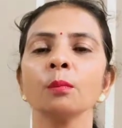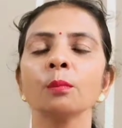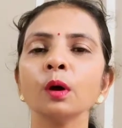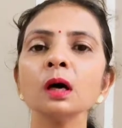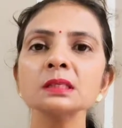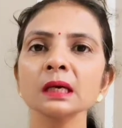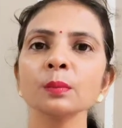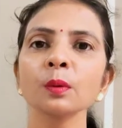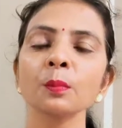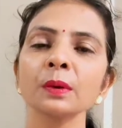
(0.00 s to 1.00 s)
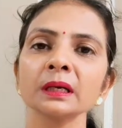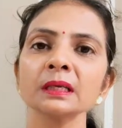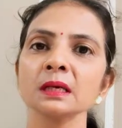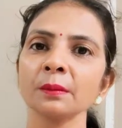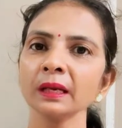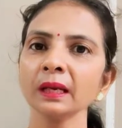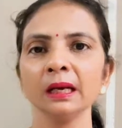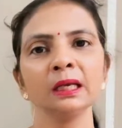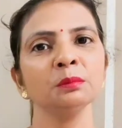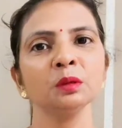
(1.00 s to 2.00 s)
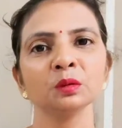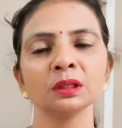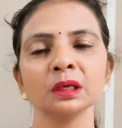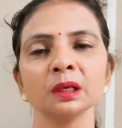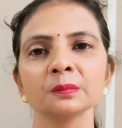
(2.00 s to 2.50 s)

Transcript: बहुत सारी प्रॉपर्टीज हमारी हनी में होती हैं